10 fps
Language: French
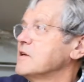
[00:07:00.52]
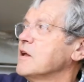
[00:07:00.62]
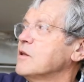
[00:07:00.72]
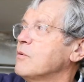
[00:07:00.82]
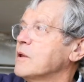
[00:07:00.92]

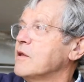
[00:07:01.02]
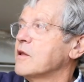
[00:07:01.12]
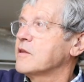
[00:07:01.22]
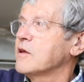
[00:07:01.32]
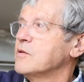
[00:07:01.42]
elle doit
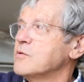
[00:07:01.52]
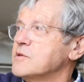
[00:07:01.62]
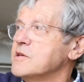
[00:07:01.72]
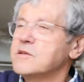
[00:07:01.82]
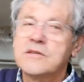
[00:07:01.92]
dater de
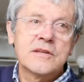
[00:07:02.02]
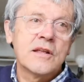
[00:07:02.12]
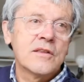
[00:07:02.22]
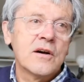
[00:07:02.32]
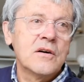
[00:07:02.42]
6,
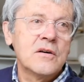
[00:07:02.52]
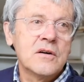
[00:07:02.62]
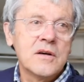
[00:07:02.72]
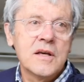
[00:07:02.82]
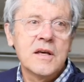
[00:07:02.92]
7
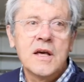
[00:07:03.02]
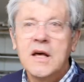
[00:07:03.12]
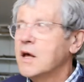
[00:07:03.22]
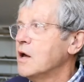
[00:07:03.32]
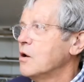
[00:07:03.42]
ans. Et
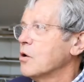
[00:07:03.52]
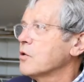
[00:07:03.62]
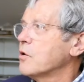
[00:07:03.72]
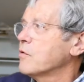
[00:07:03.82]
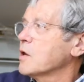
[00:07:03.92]
lors
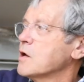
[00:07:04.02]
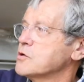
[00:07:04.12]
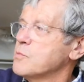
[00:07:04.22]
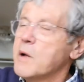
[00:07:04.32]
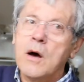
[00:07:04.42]
d'un
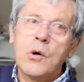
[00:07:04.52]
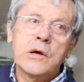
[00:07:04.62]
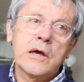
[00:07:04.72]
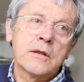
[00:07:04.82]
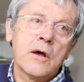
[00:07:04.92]
voyage au
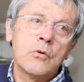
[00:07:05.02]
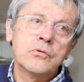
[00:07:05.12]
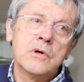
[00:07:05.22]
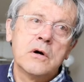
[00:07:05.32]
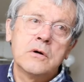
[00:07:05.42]
Maroc, à
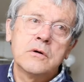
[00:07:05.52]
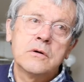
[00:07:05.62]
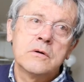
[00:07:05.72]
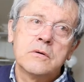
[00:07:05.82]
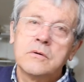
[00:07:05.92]
Taroudan,
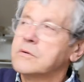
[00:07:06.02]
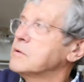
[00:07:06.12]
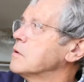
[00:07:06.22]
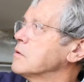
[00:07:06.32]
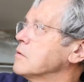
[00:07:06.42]
euh,
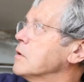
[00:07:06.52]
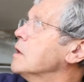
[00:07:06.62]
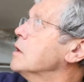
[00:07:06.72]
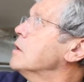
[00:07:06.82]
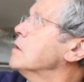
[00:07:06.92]
dans,
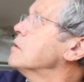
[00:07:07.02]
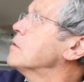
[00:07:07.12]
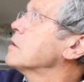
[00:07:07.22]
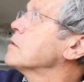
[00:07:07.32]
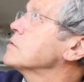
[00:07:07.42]

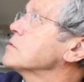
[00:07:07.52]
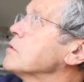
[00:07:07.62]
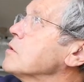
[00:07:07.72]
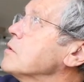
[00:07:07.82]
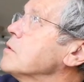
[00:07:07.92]
dans
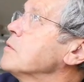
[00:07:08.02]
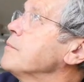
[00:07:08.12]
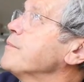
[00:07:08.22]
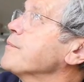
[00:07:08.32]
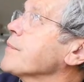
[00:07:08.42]

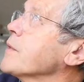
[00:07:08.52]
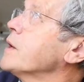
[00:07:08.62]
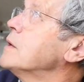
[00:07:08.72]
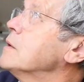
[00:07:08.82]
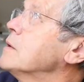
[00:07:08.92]
une
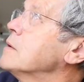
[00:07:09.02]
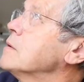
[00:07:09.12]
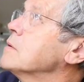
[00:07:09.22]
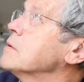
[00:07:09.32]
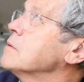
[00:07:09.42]

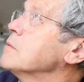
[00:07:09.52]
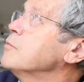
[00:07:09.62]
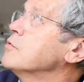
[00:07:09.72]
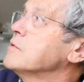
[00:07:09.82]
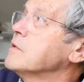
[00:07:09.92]

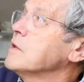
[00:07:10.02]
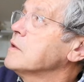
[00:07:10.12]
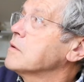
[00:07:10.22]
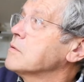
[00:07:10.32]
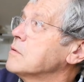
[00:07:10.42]

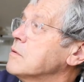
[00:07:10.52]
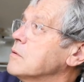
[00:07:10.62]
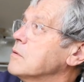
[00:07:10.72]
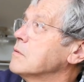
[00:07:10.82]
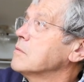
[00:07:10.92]
boutique
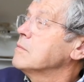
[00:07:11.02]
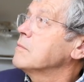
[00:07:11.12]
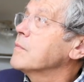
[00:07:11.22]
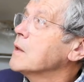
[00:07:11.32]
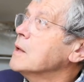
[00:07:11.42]
de,
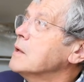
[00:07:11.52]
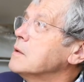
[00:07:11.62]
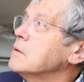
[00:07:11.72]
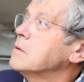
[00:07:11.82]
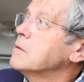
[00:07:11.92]

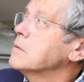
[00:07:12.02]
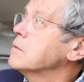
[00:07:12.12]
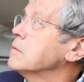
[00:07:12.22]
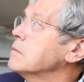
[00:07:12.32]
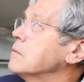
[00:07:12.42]
de